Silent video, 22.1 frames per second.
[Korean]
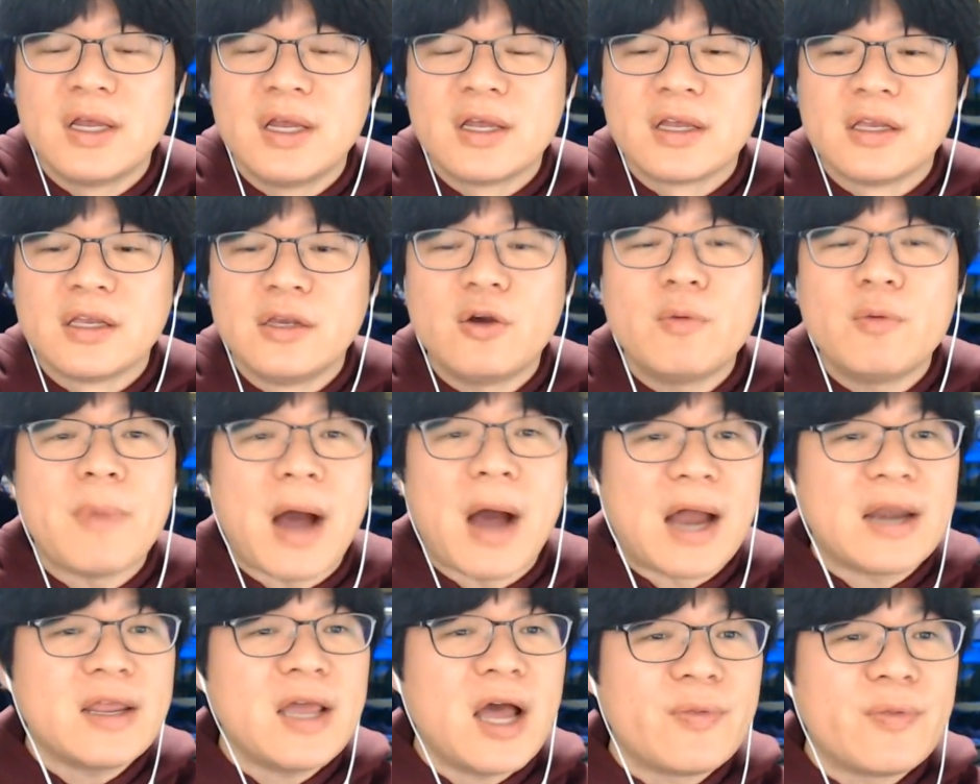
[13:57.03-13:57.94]
이건
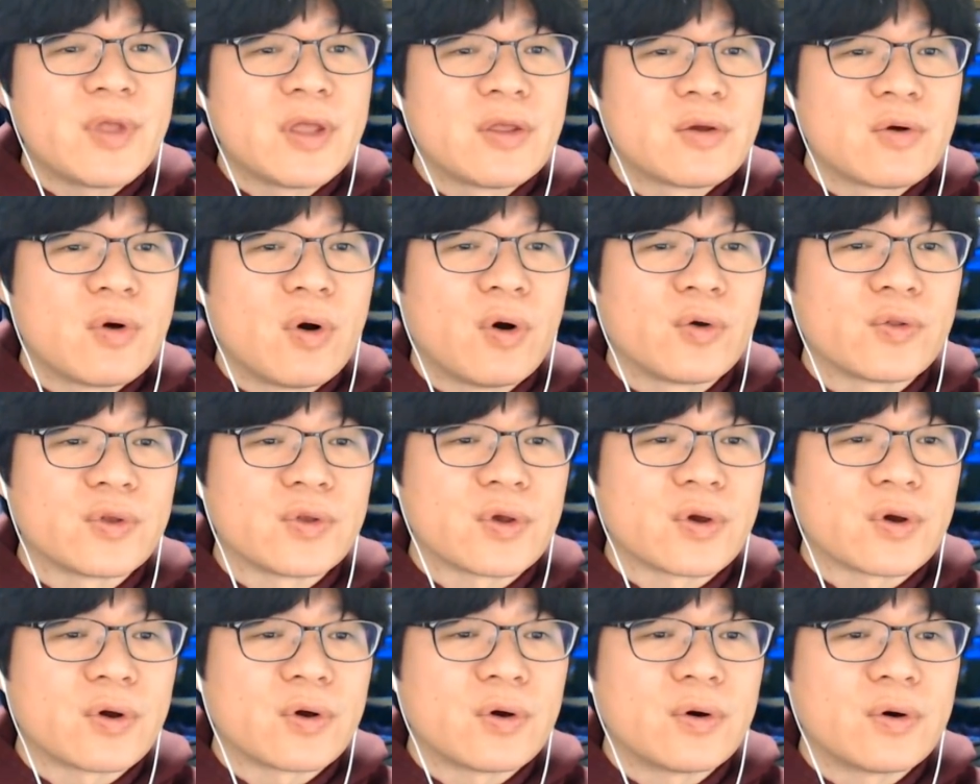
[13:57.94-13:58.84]
말이 안 되는
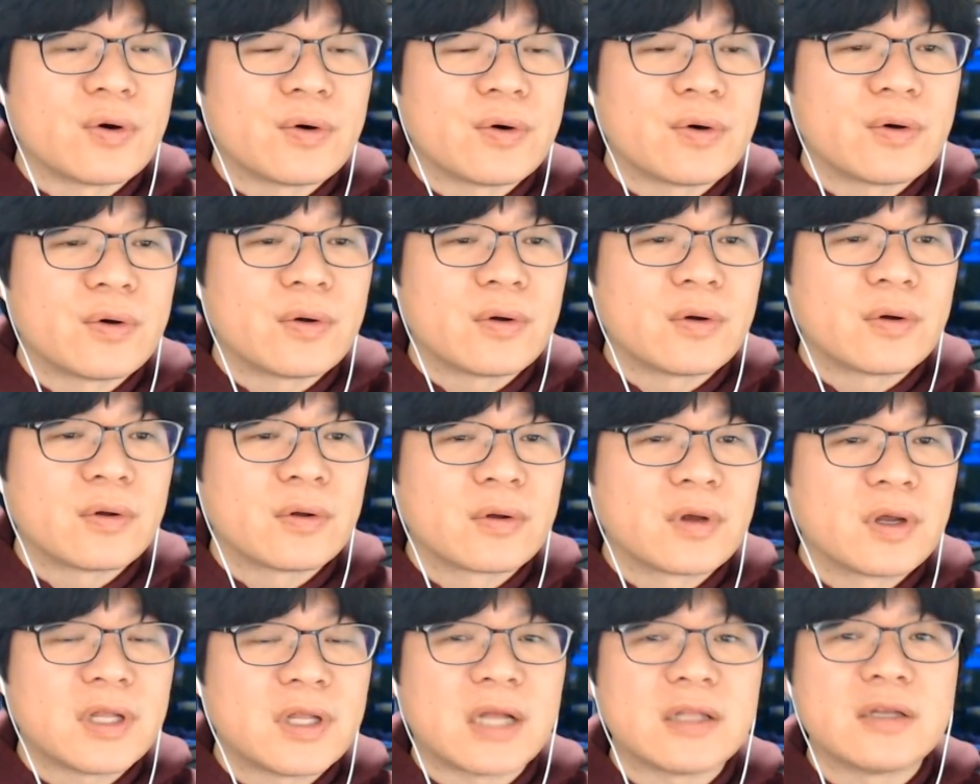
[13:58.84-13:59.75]
거거든요.
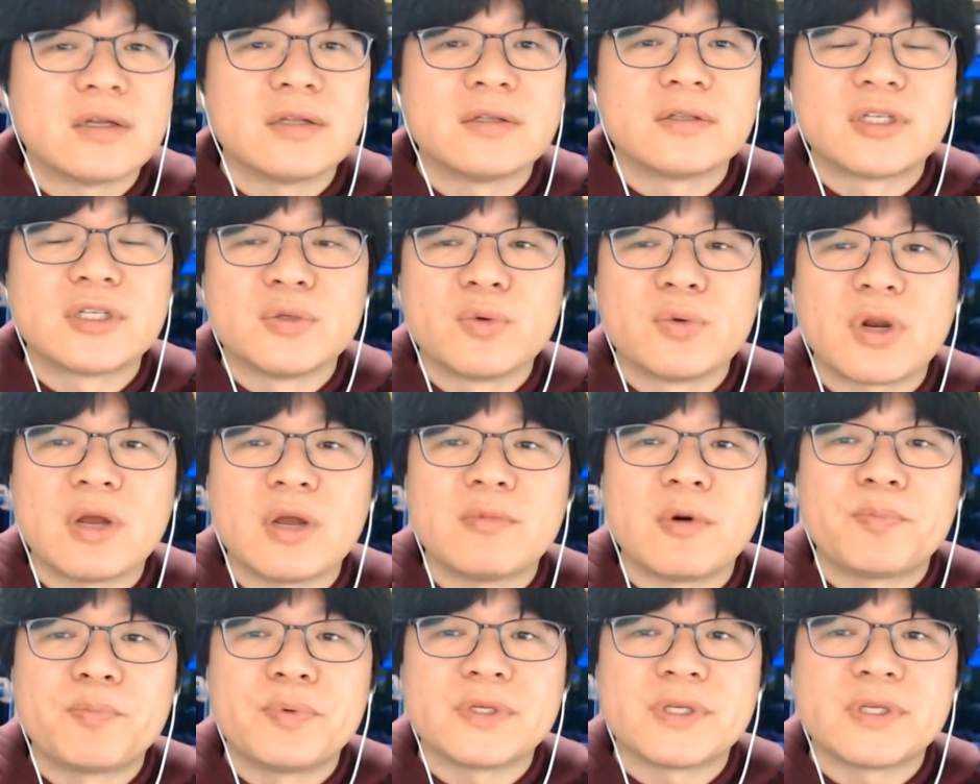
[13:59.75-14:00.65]
그러니까 나는 진노랜
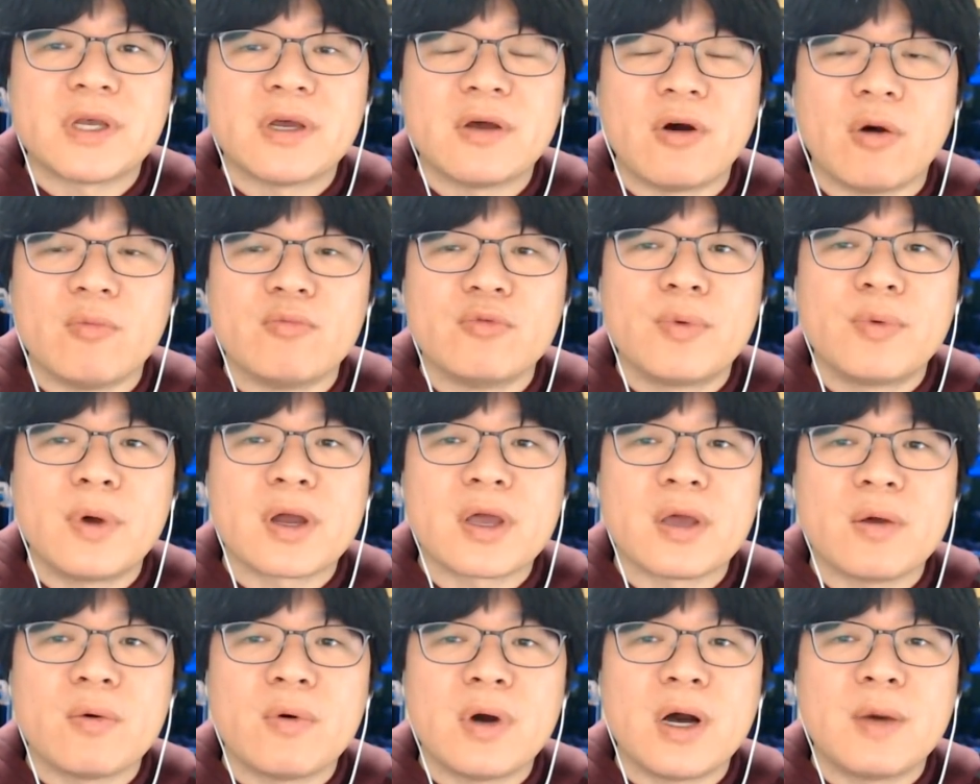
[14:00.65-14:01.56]
버핏의
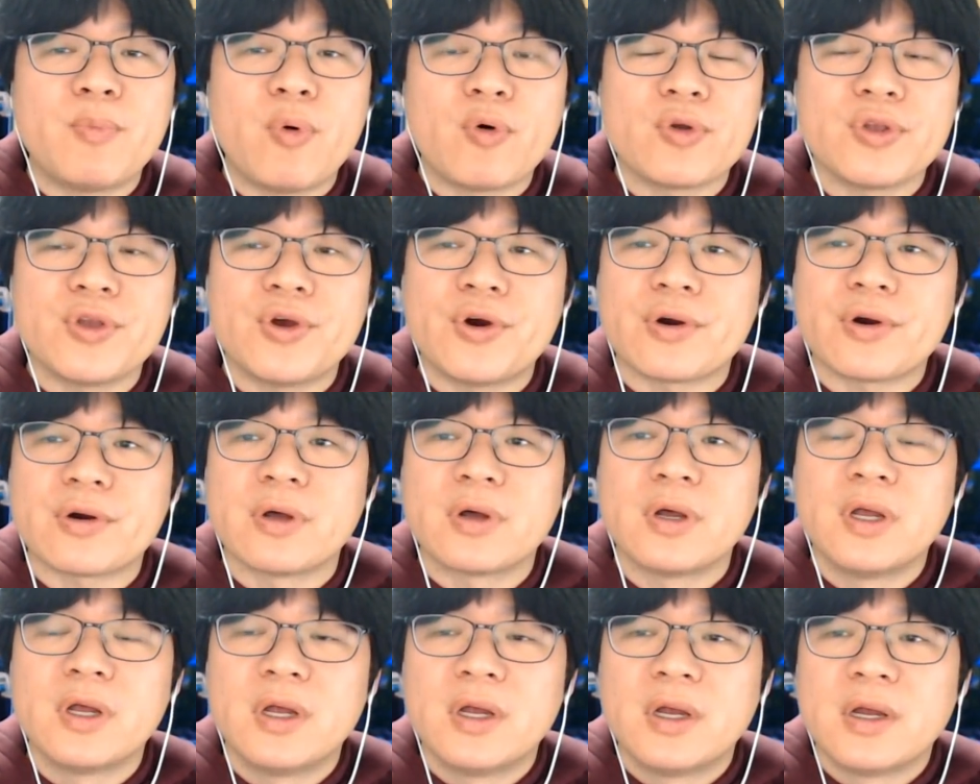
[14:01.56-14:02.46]
업무방해와
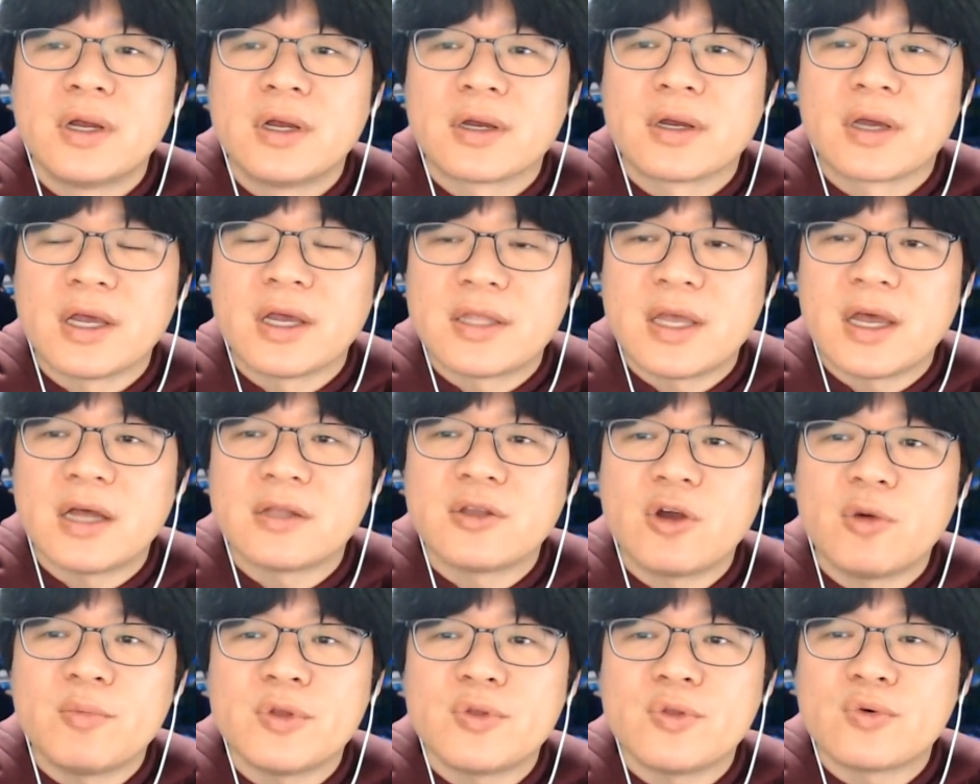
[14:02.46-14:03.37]
폭력에 대한
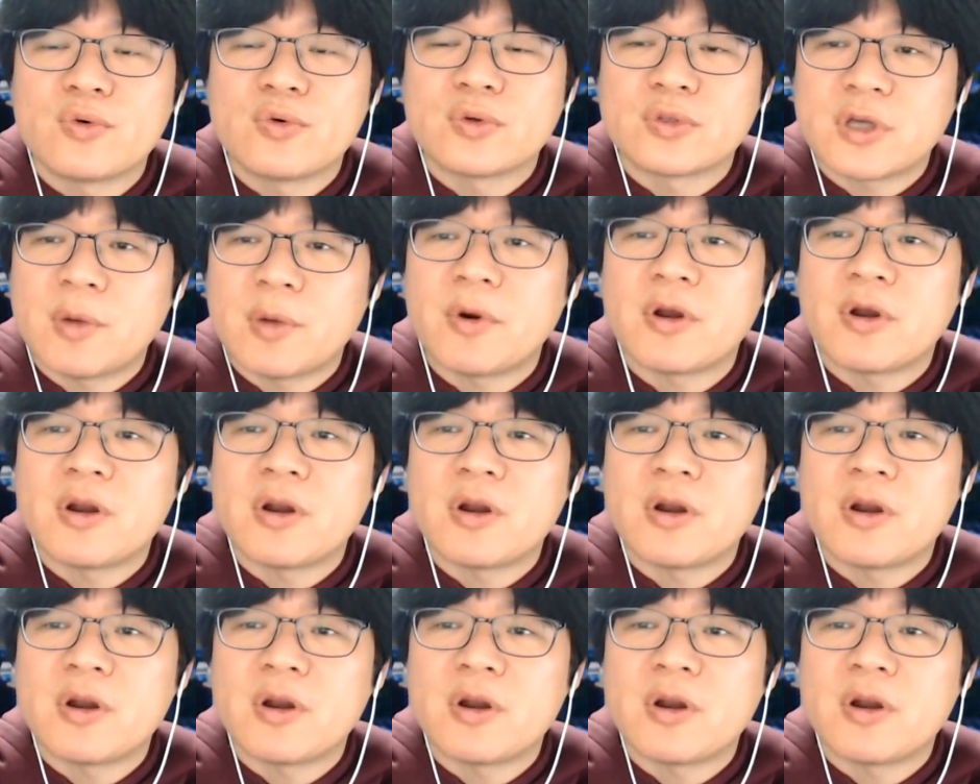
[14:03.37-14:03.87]
혐의도 처벌을